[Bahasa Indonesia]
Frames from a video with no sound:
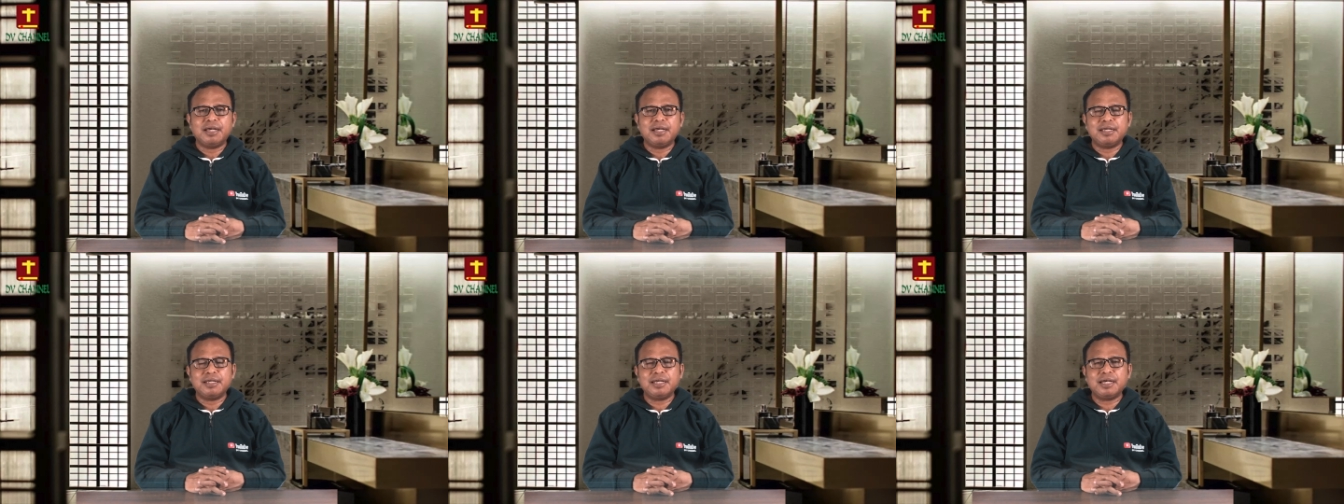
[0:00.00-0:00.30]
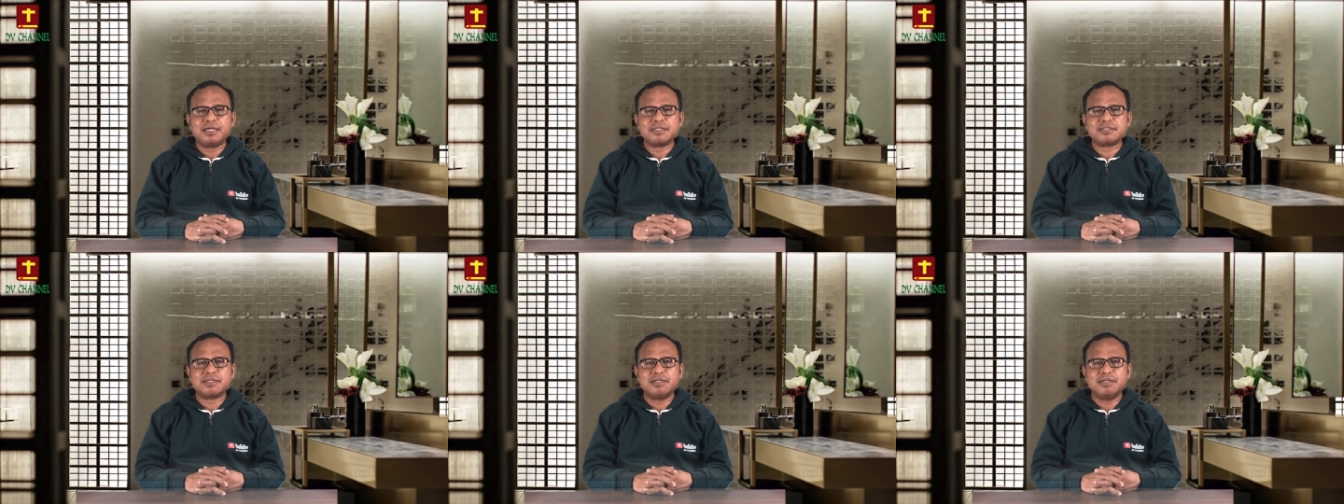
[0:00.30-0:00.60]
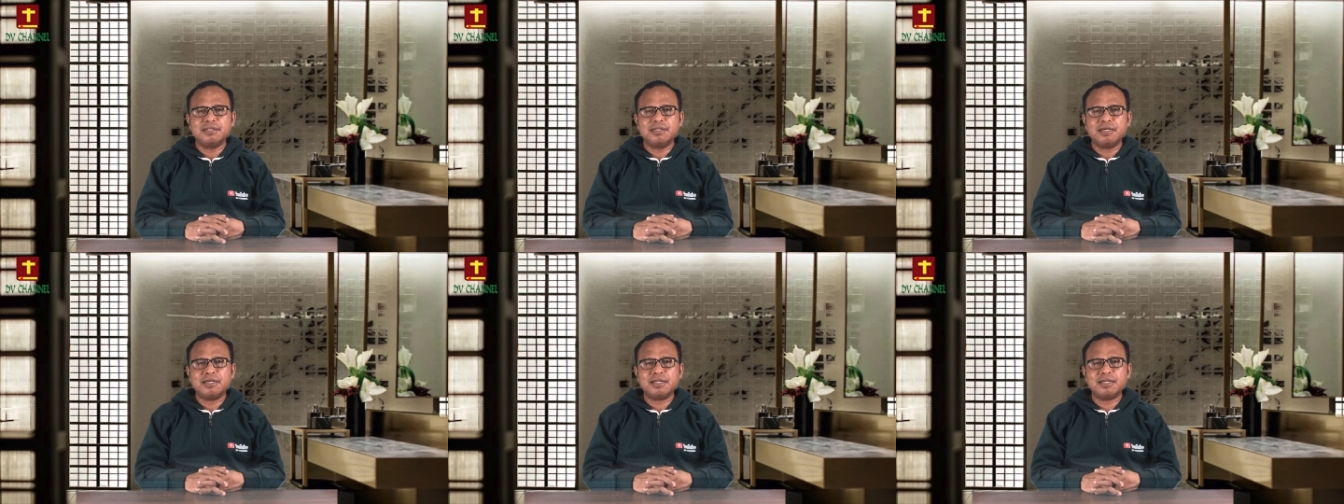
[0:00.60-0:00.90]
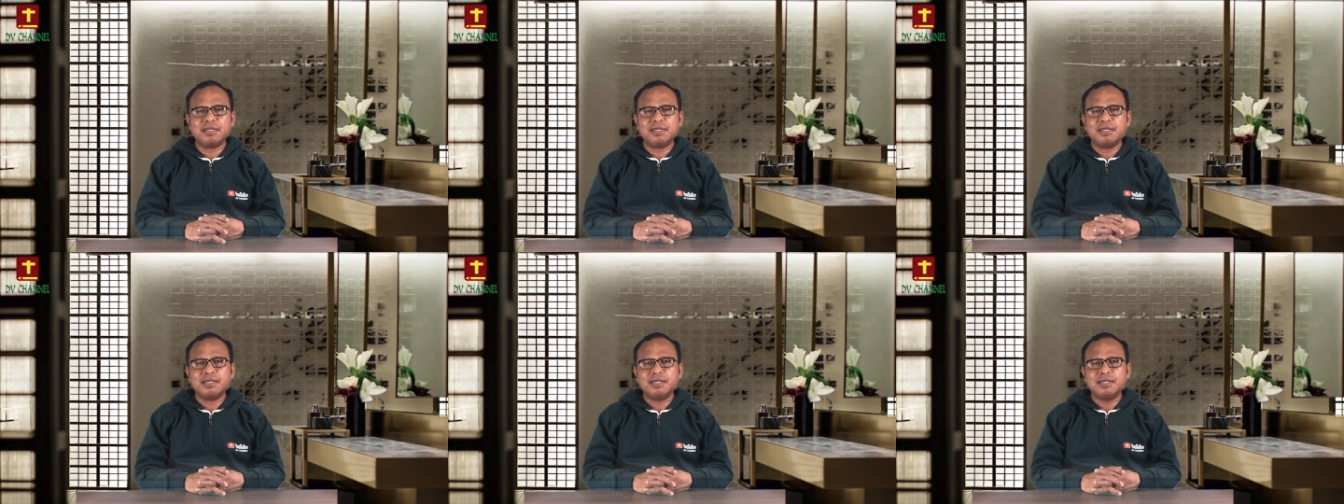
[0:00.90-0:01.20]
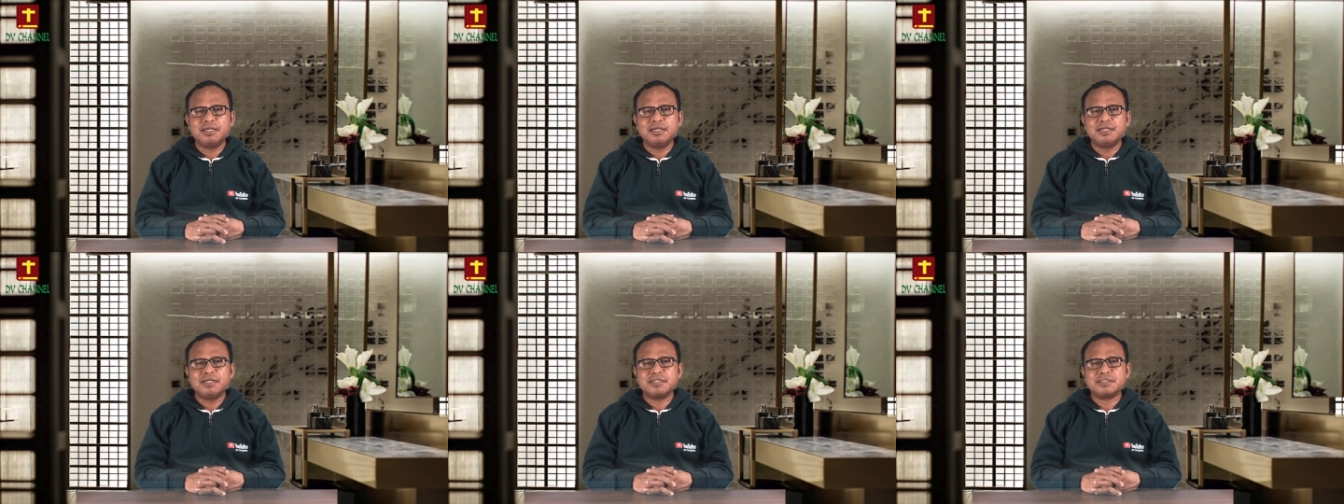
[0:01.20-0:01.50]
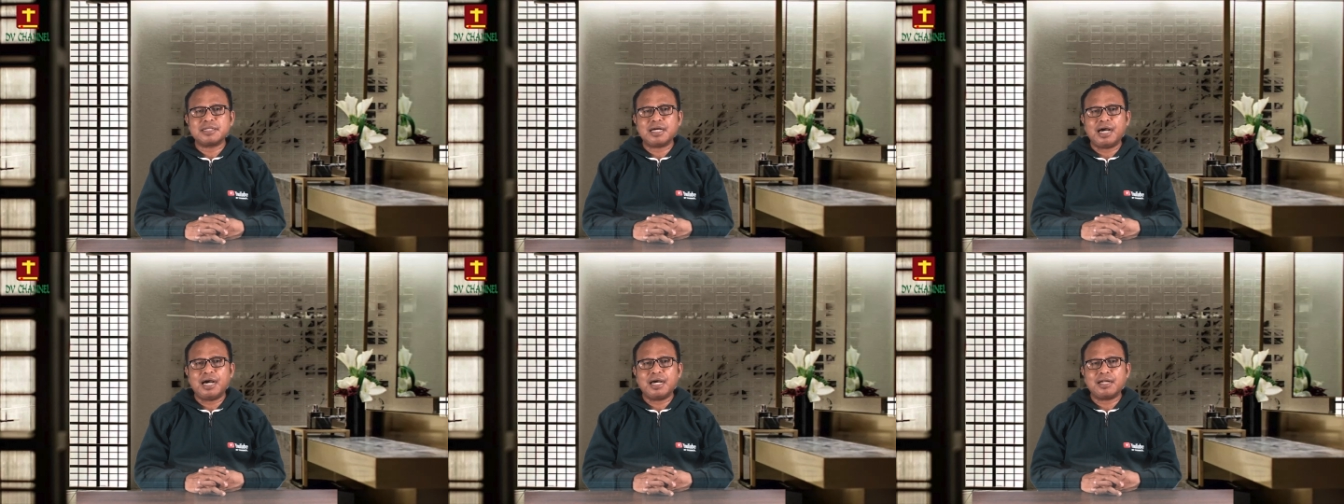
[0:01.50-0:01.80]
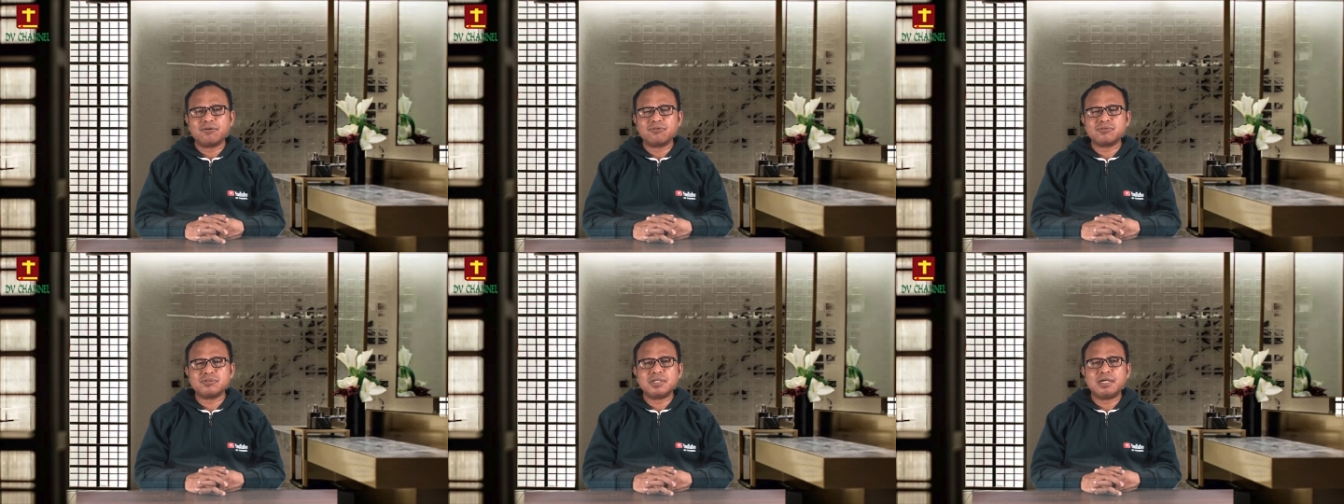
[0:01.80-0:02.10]
ia sendiri
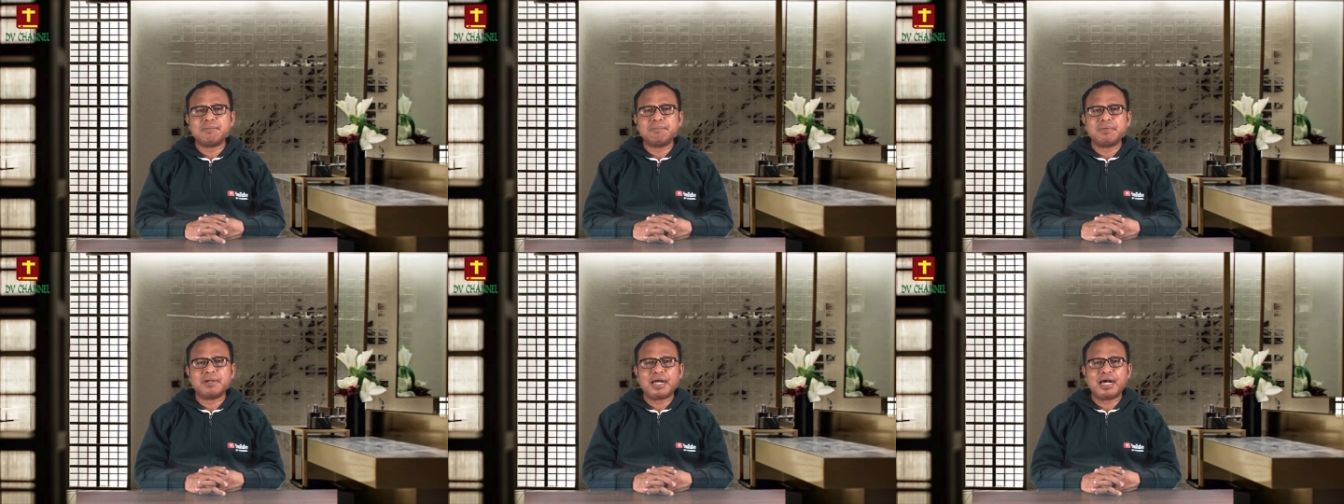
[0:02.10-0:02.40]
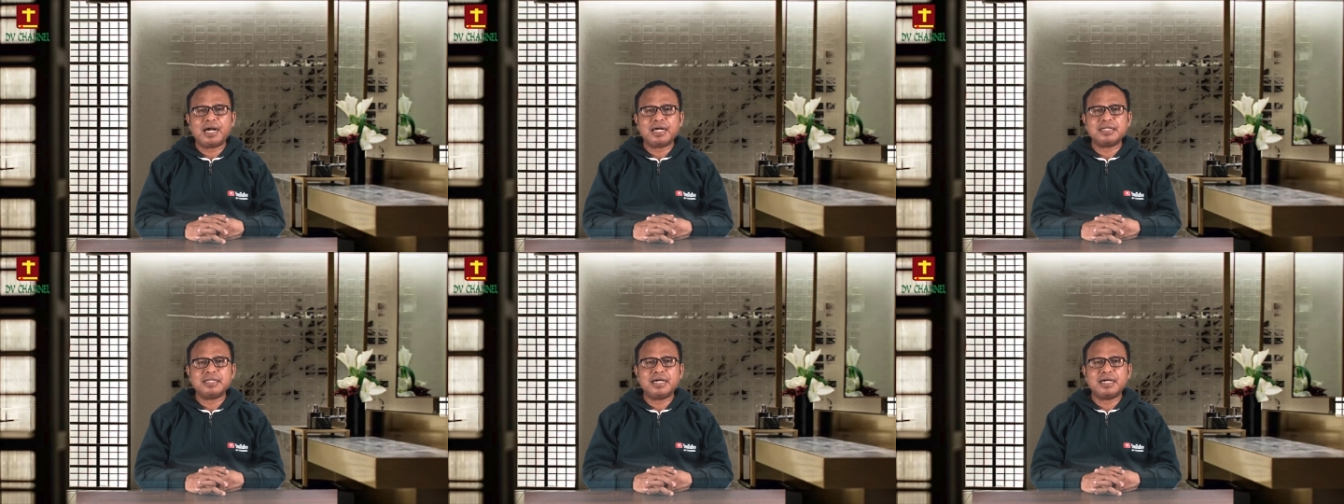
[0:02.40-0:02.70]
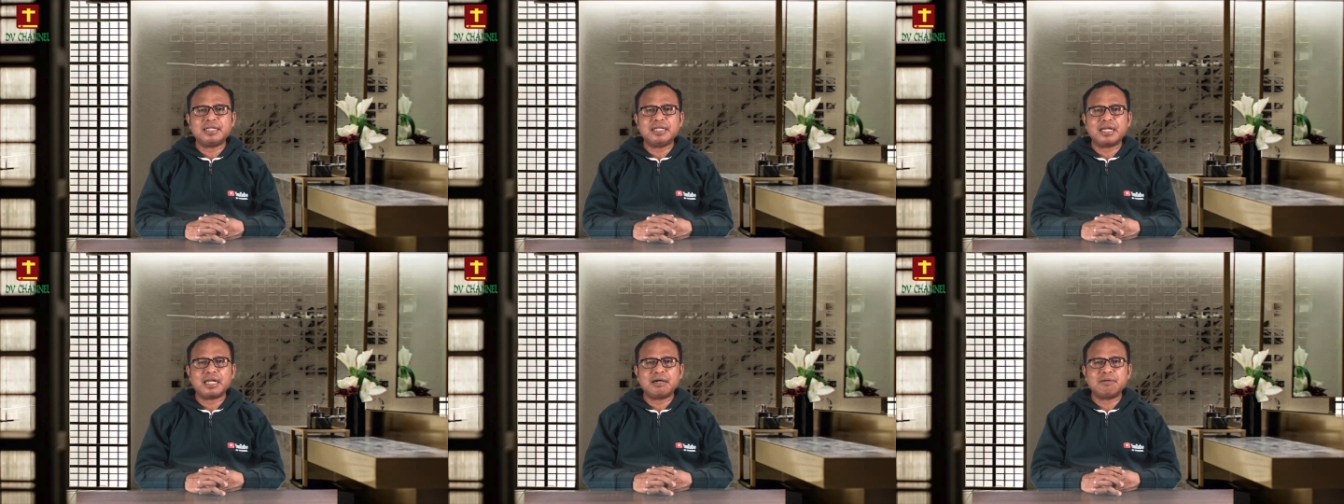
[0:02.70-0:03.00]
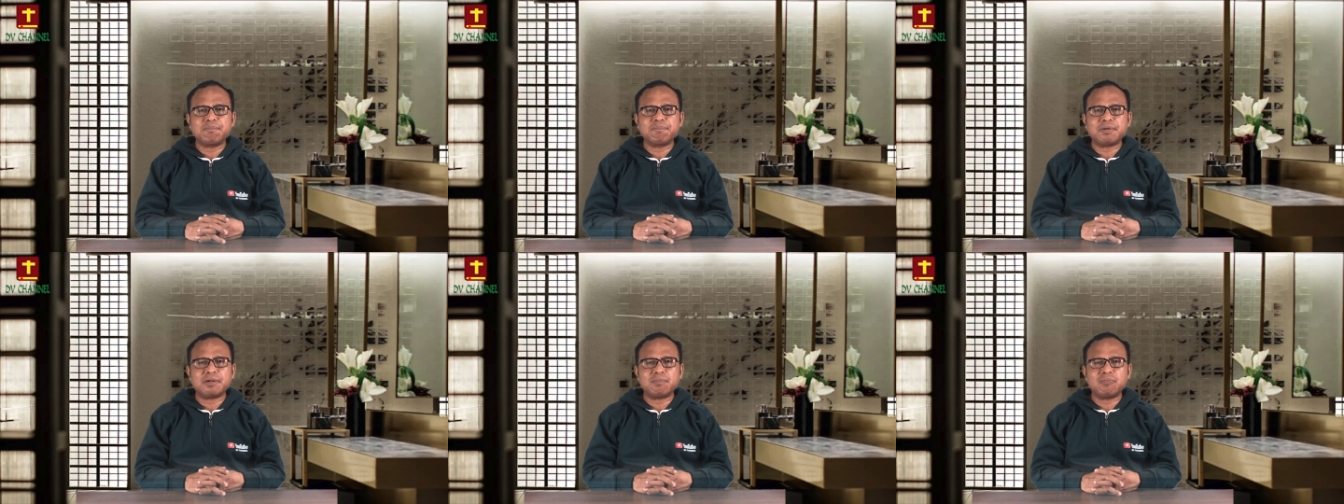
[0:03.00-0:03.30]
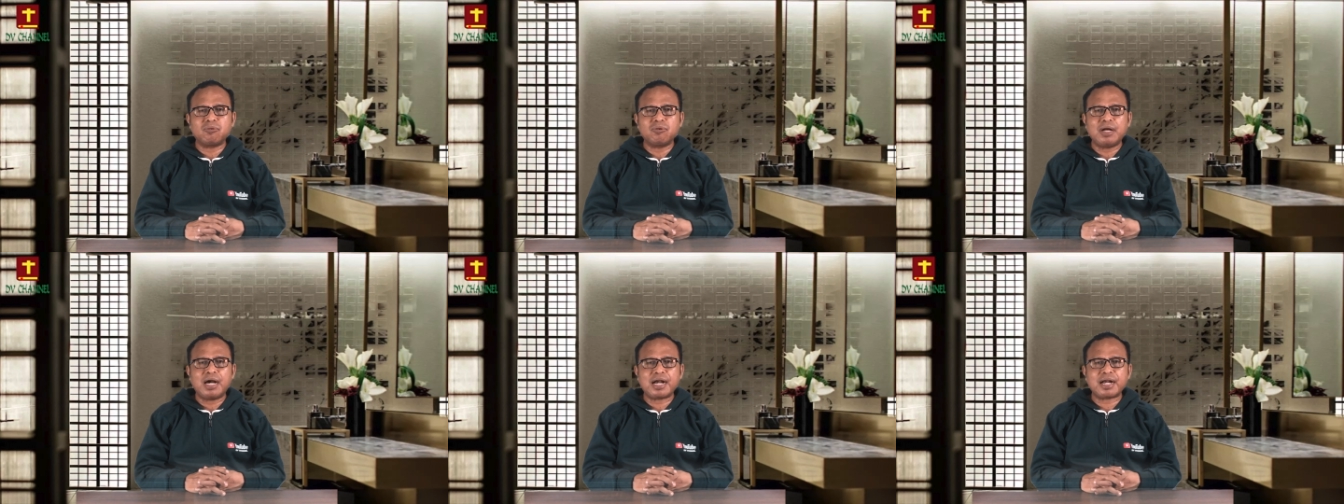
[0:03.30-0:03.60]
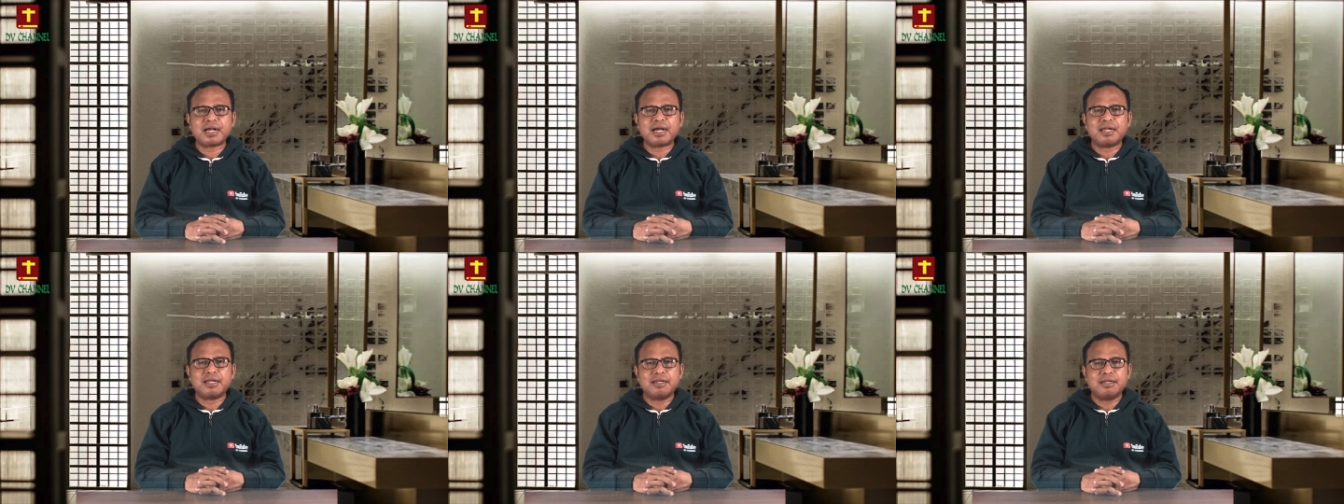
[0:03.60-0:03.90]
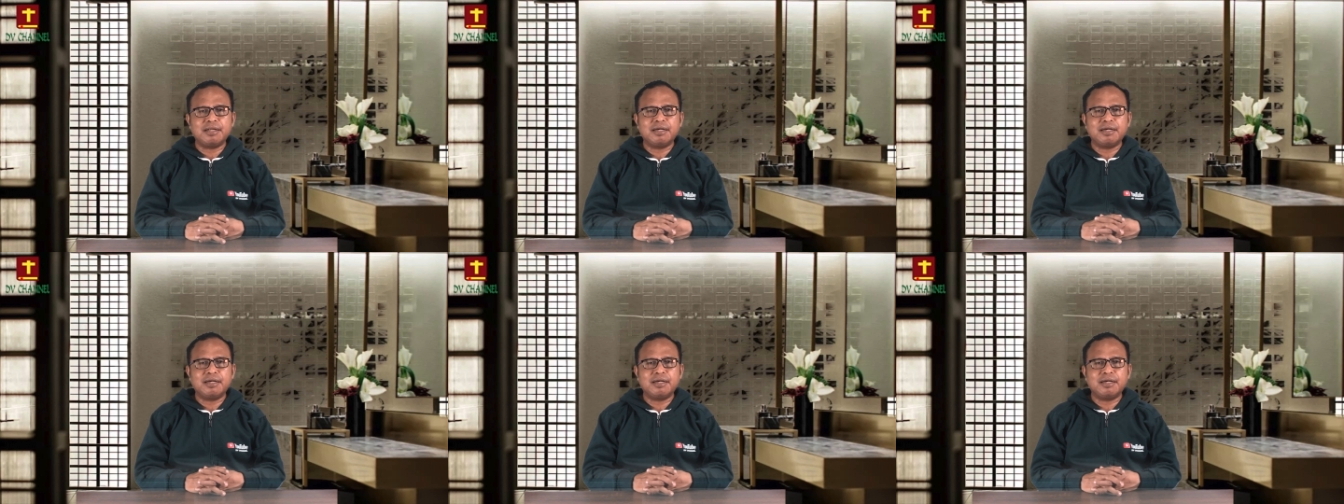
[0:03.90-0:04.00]
seharusnya berada dalam perbudakan,